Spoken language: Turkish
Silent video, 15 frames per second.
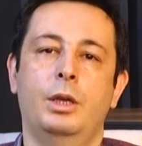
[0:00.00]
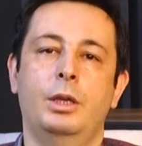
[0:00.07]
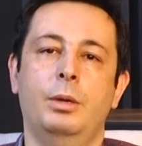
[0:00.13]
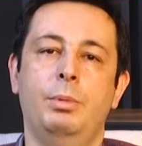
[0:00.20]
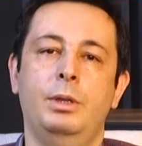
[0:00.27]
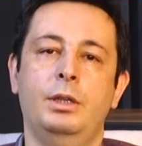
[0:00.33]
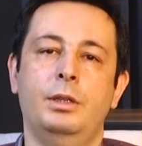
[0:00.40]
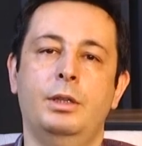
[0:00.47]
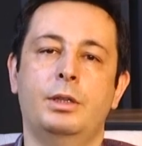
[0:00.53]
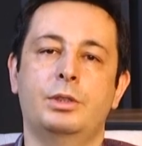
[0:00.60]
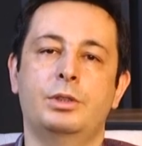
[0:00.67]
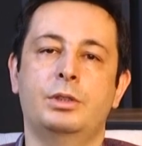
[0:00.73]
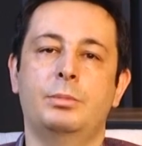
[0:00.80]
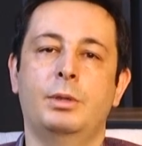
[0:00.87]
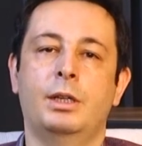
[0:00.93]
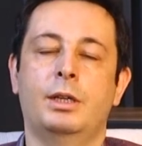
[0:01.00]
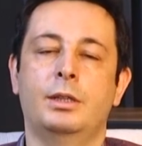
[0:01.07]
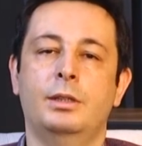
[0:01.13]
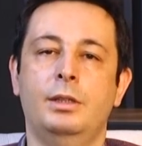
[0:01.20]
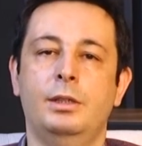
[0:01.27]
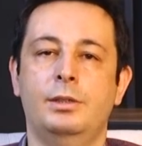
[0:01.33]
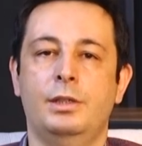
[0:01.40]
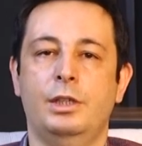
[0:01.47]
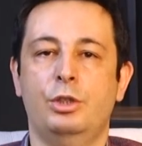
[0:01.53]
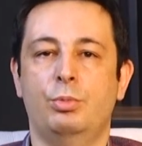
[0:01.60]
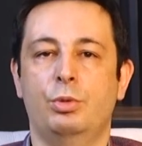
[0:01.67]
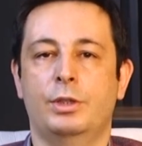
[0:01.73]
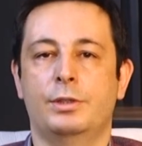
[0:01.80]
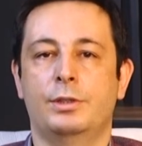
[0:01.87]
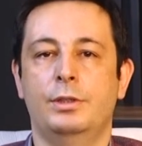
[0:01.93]
Yapılan araştırmalarda saç
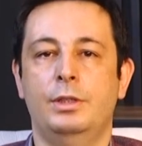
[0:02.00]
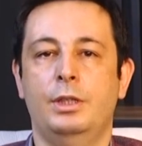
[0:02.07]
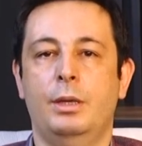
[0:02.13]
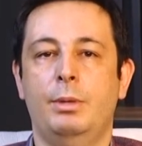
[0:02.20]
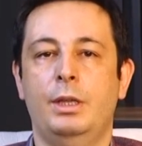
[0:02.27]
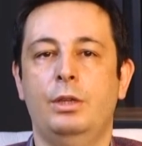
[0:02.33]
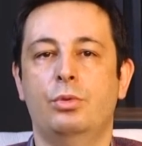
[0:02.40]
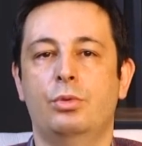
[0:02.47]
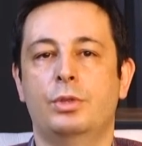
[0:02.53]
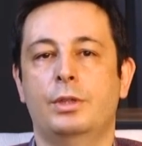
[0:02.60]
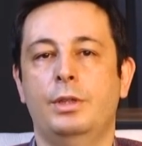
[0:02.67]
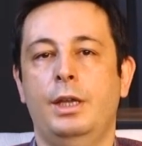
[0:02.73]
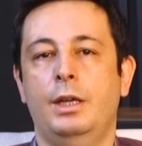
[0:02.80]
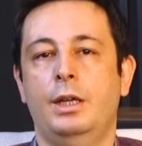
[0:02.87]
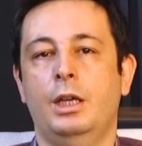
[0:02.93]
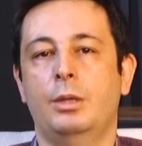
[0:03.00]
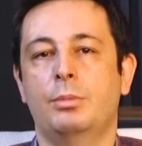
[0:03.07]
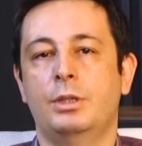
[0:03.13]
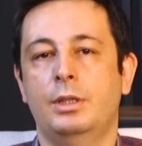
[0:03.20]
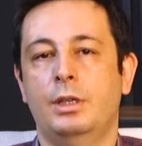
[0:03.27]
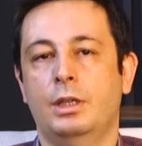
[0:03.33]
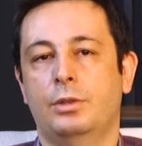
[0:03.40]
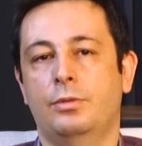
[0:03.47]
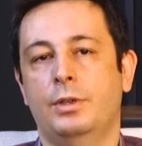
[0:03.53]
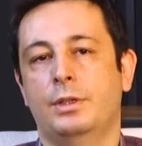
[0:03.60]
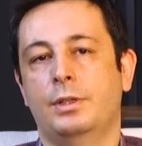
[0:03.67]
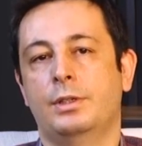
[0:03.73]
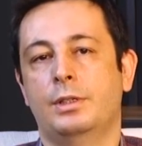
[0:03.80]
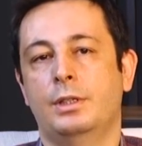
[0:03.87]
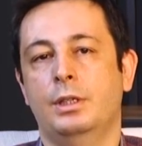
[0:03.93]
boyasının gebelik üzerine herhangi bir negatif
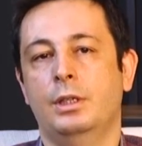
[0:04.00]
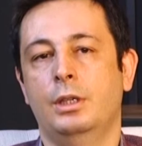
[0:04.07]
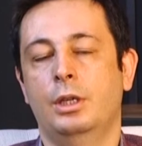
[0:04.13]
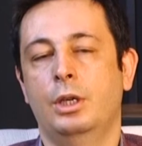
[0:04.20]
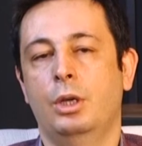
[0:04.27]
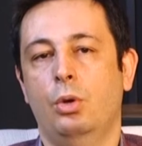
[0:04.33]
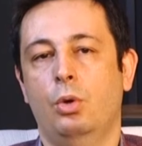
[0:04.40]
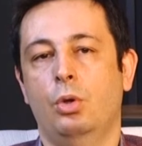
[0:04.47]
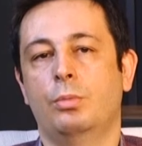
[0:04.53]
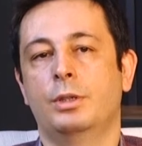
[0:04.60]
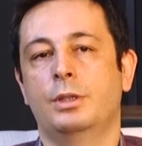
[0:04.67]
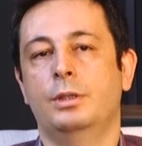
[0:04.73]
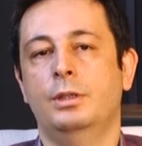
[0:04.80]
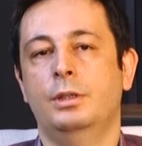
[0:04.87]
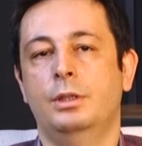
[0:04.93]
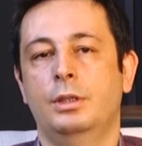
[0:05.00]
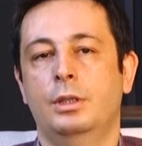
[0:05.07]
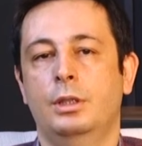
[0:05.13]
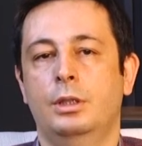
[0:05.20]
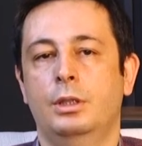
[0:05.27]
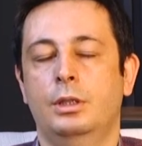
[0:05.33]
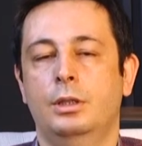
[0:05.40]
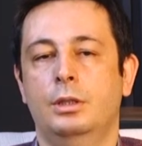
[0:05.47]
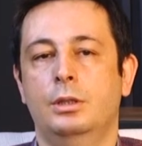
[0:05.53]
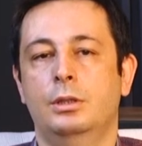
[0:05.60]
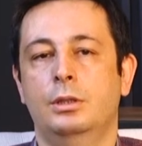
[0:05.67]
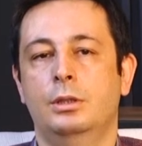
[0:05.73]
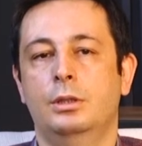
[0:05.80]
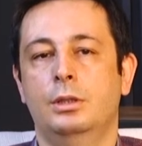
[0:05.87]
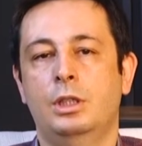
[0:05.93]
etkisi olmadığı e,
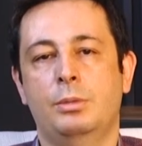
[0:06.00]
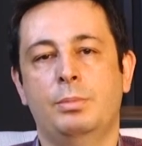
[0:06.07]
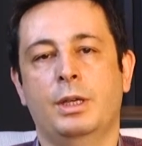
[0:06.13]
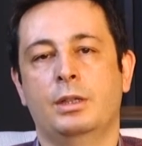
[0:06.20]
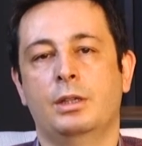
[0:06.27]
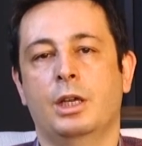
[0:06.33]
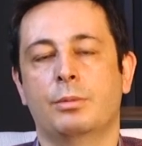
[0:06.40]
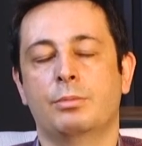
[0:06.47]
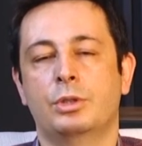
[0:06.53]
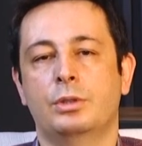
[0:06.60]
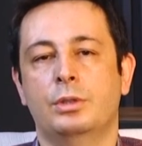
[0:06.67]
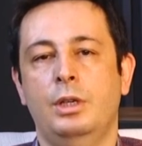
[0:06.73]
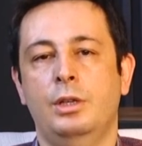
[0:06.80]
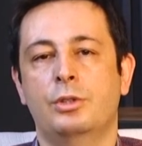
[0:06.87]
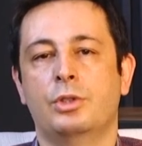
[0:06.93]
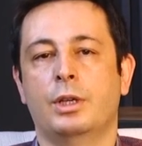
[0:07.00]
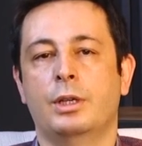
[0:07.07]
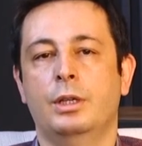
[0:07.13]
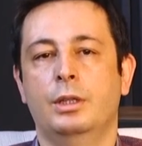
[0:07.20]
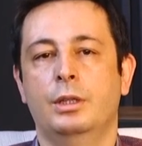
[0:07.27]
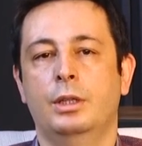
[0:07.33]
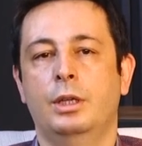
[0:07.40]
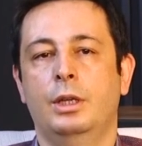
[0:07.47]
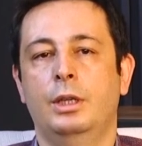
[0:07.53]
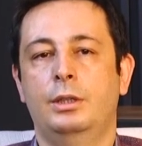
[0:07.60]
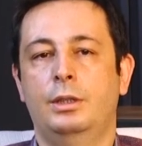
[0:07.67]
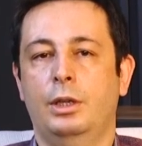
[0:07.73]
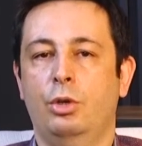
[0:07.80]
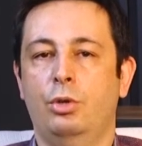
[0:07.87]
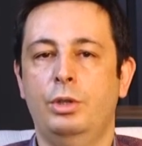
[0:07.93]
ispatlanmıştır. Ancak
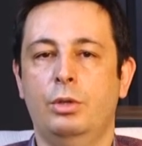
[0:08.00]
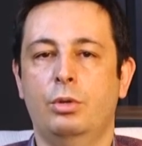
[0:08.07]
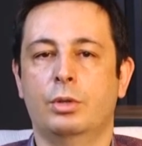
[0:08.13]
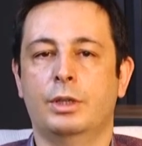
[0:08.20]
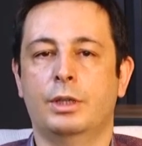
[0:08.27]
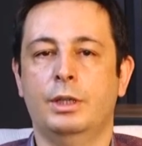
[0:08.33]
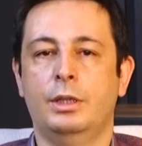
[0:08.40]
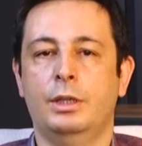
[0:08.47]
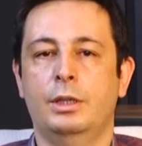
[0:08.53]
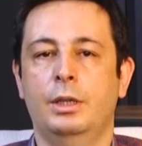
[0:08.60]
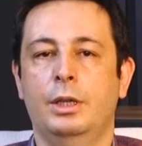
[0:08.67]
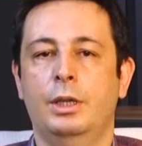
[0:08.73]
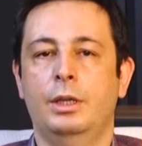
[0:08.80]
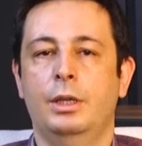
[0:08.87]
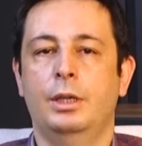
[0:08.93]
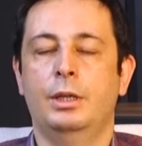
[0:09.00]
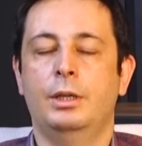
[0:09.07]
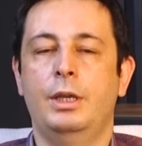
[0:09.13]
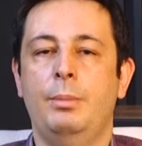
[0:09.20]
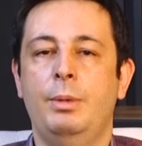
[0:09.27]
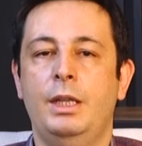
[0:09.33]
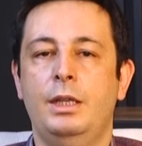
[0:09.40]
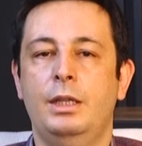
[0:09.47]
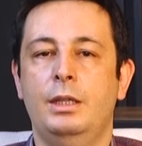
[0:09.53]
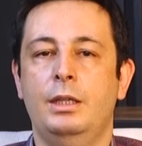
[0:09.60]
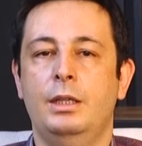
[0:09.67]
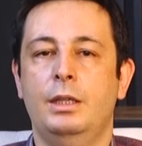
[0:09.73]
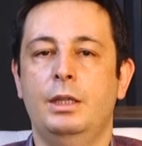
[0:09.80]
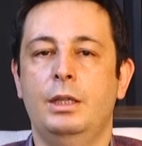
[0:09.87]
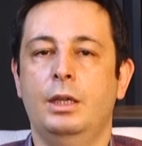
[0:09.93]
teorik olarak
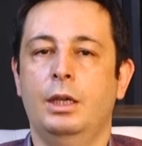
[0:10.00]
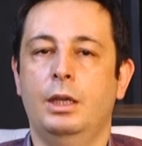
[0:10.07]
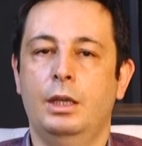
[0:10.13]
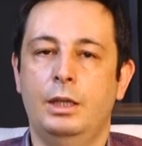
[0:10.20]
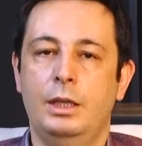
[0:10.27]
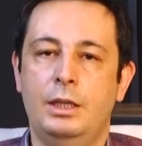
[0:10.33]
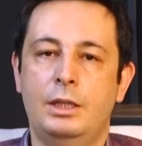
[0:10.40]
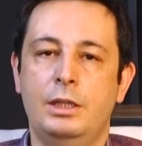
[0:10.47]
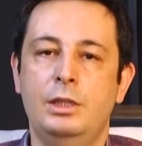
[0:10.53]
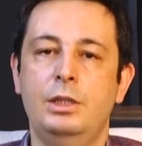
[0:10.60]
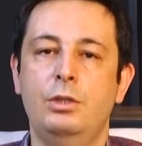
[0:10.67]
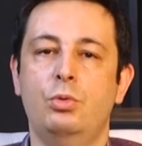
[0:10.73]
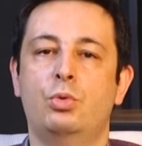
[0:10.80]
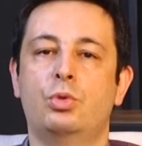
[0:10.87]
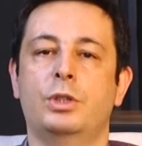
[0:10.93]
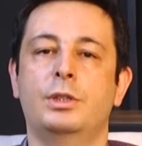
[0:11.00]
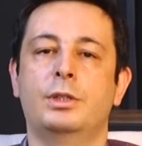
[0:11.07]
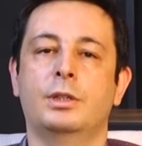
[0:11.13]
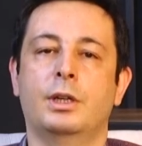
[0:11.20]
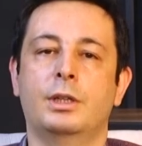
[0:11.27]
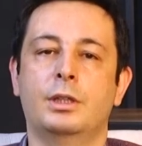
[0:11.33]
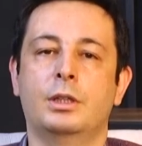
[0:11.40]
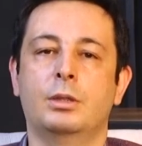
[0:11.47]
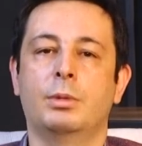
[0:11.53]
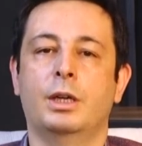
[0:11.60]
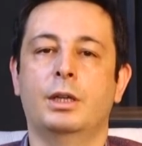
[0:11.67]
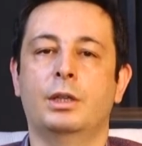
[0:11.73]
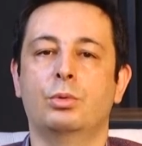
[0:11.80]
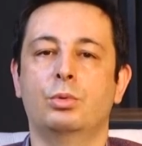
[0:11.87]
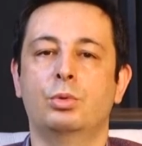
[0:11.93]
gebeliğin ikinci 3 ayından
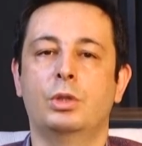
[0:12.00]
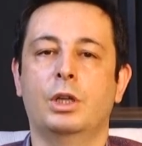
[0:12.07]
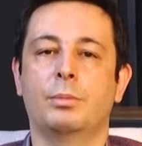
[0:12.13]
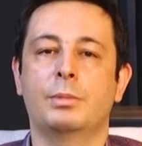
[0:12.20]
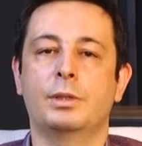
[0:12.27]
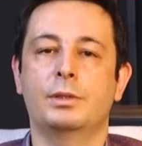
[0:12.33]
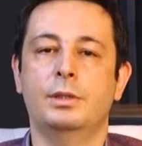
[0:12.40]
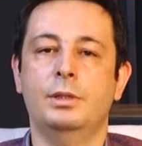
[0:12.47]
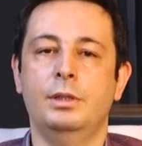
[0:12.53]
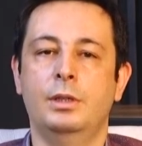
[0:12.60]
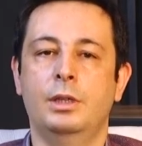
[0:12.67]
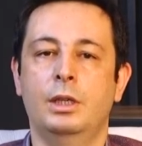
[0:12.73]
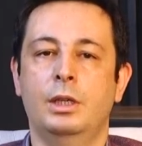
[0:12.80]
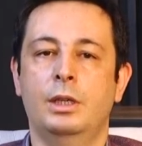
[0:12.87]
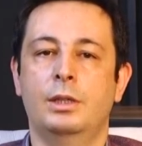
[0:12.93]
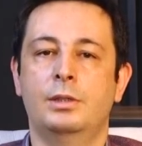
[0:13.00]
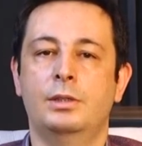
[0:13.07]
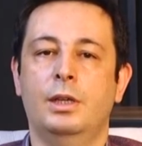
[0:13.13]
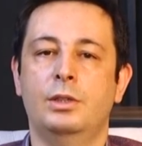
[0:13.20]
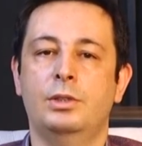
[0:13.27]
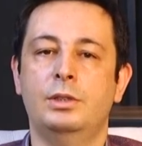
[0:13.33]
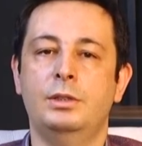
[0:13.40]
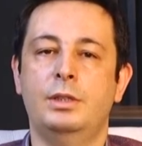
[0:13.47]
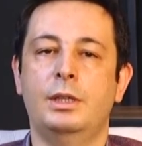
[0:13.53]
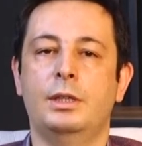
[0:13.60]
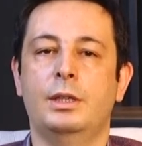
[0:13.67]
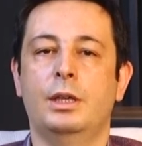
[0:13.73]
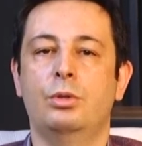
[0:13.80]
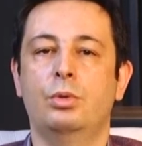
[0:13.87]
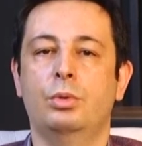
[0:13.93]
itibaren uygulanması, saçlı
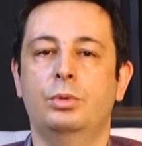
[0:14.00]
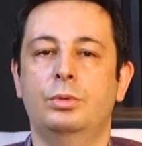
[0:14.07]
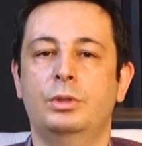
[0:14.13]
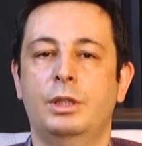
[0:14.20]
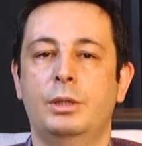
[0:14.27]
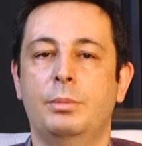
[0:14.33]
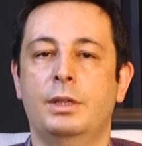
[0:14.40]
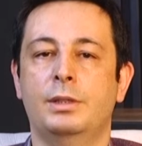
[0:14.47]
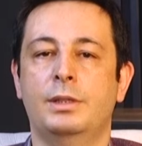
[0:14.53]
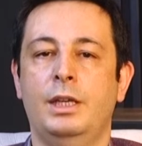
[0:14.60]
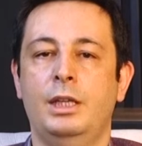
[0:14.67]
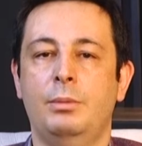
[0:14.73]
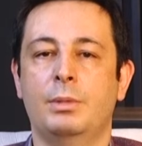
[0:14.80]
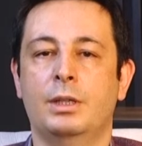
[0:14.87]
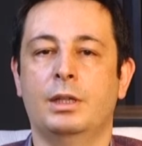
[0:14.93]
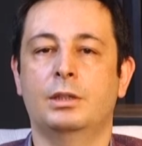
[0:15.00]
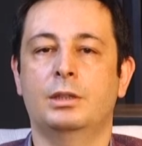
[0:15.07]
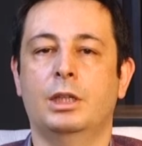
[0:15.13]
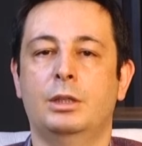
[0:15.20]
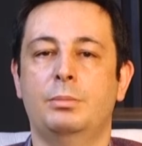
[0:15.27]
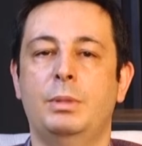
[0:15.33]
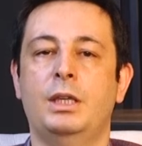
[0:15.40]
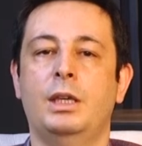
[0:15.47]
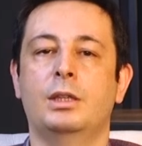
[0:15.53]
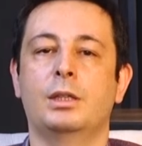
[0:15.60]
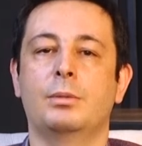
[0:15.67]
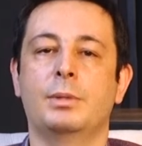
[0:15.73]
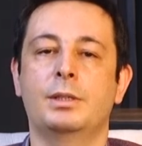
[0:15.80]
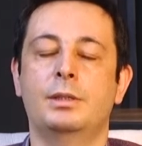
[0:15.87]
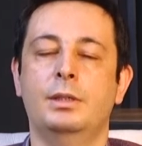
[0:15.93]
deriye yoğun temas etmeden tatbik
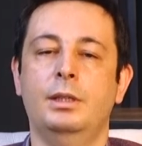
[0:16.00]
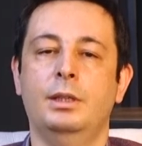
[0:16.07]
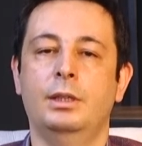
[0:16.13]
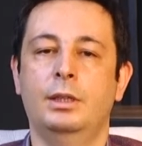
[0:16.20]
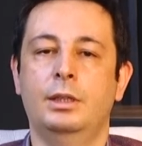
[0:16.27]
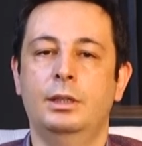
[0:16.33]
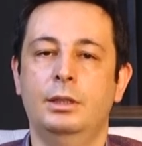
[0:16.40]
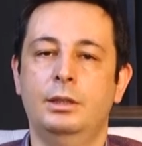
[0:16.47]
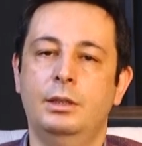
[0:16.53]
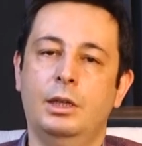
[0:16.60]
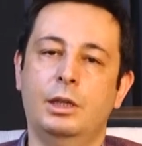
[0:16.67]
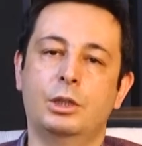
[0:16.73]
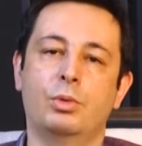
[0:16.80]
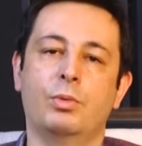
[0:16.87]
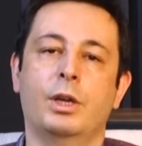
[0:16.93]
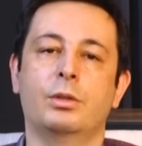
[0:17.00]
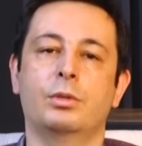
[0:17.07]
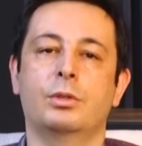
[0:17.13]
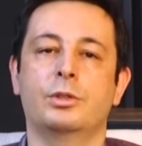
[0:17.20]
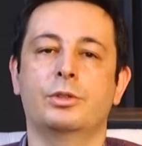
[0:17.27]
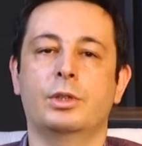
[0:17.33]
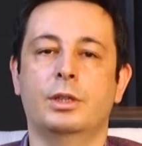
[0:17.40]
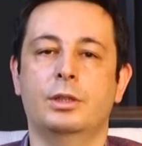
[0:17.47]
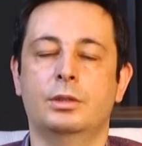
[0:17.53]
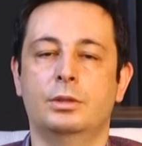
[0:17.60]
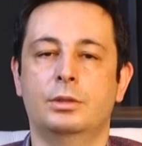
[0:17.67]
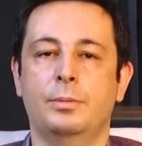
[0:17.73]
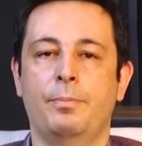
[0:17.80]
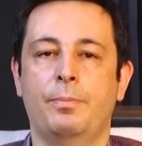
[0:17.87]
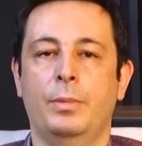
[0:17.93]
edilmesi daha güvenli
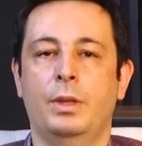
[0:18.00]
olacaktır.